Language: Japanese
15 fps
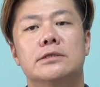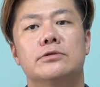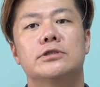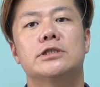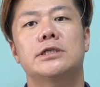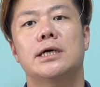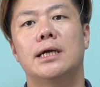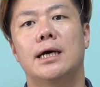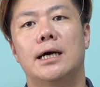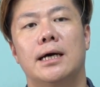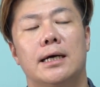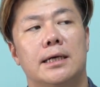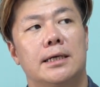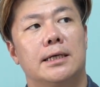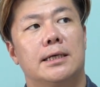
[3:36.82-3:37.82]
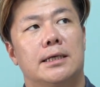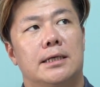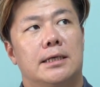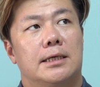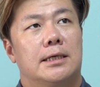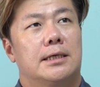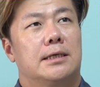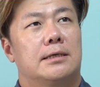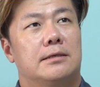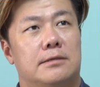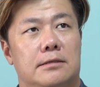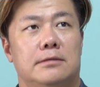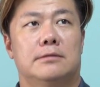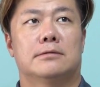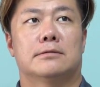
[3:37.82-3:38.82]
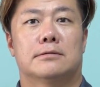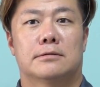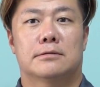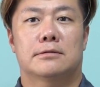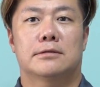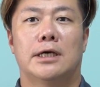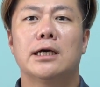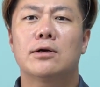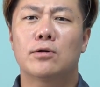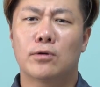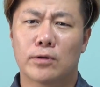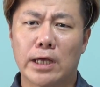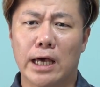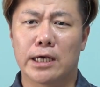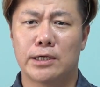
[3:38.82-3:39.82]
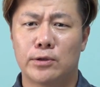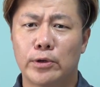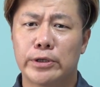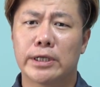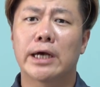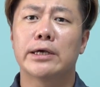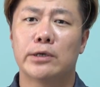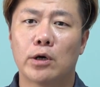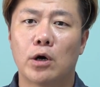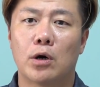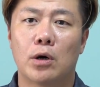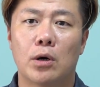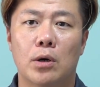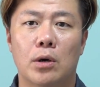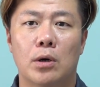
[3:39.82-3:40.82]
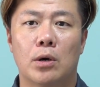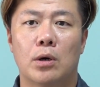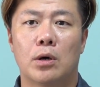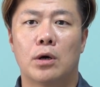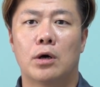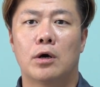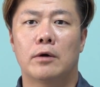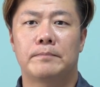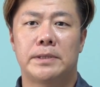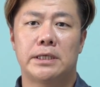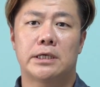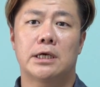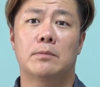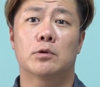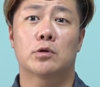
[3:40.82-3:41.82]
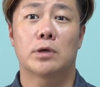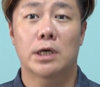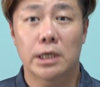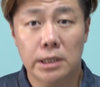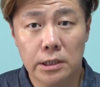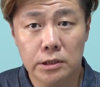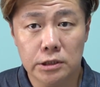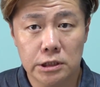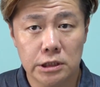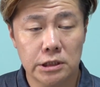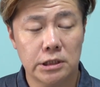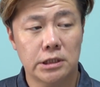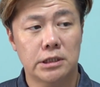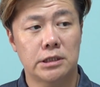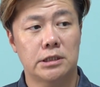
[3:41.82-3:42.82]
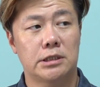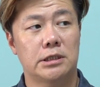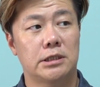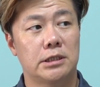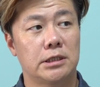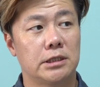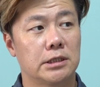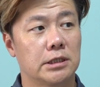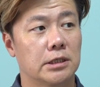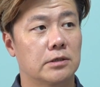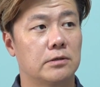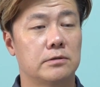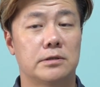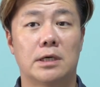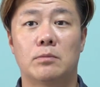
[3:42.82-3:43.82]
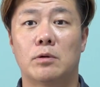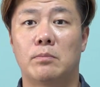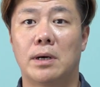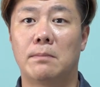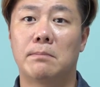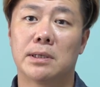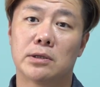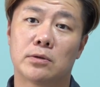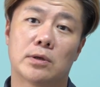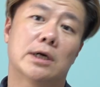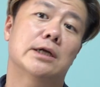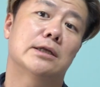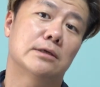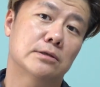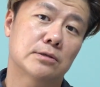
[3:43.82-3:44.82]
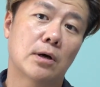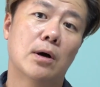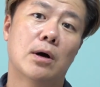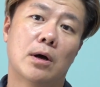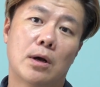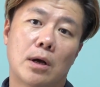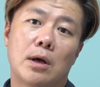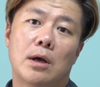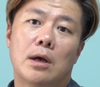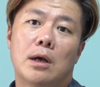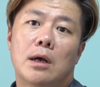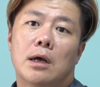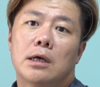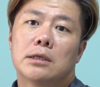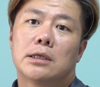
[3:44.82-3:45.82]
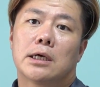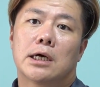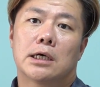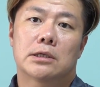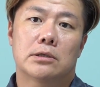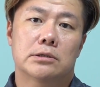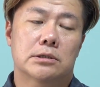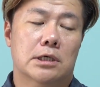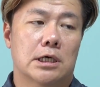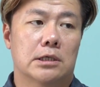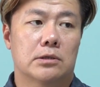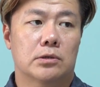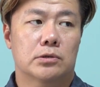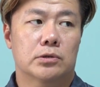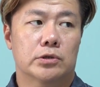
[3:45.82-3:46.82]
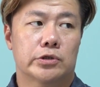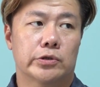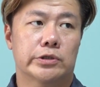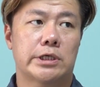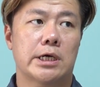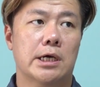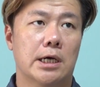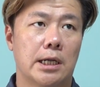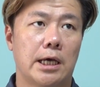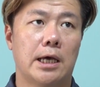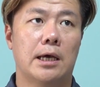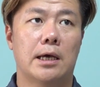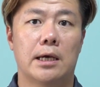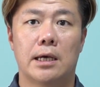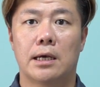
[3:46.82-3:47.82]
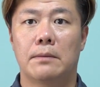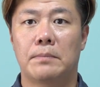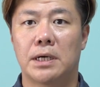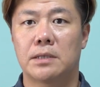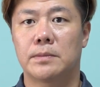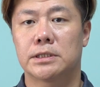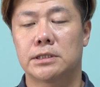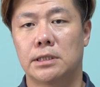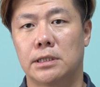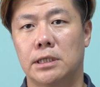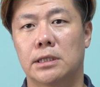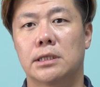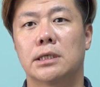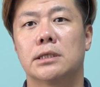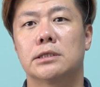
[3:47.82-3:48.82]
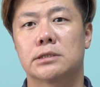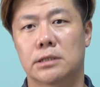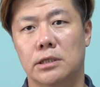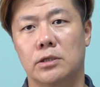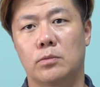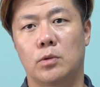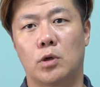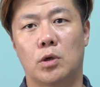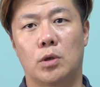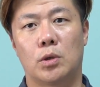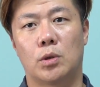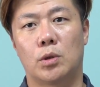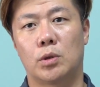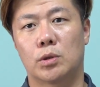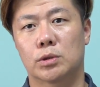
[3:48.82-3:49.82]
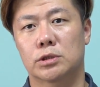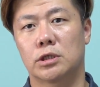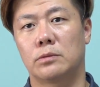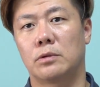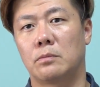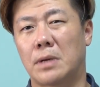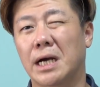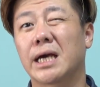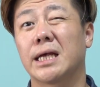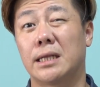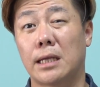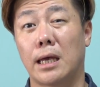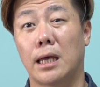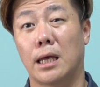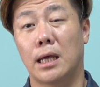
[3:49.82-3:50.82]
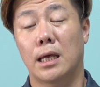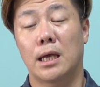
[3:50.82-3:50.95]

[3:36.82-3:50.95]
そしたらうん結構ねひどい内容 PK も取られてるし結構裏もバンバン取られてるとでガッドゥーゾ監督の初戦がね、えー、パルマ戦だったんですけどもそれも負けて